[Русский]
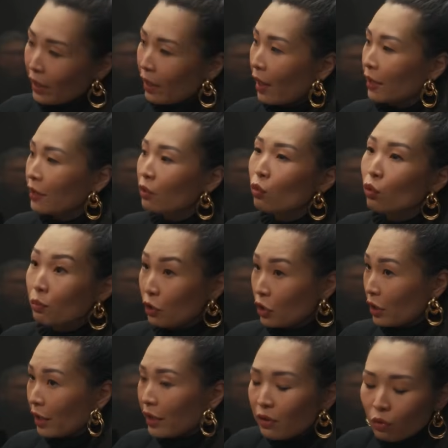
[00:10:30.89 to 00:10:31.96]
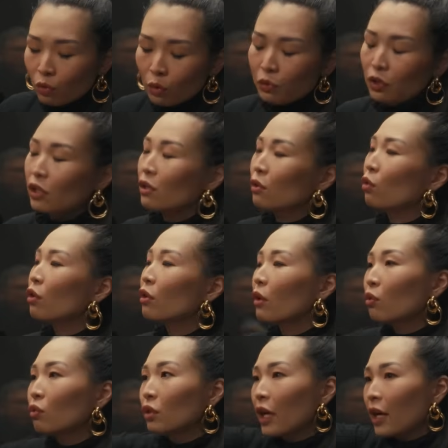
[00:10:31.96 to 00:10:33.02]
они общие, они общие не только
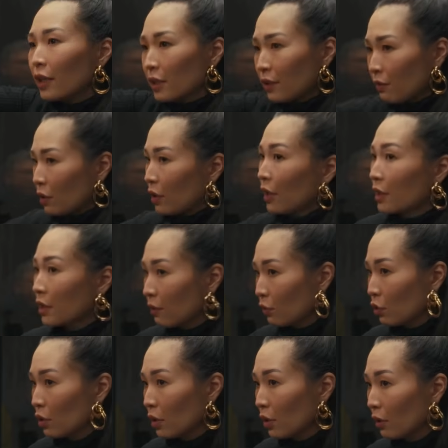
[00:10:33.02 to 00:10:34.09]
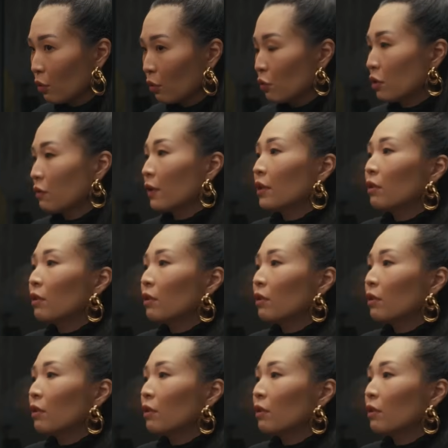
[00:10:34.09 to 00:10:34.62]
у нас вот так сквозь слои общества,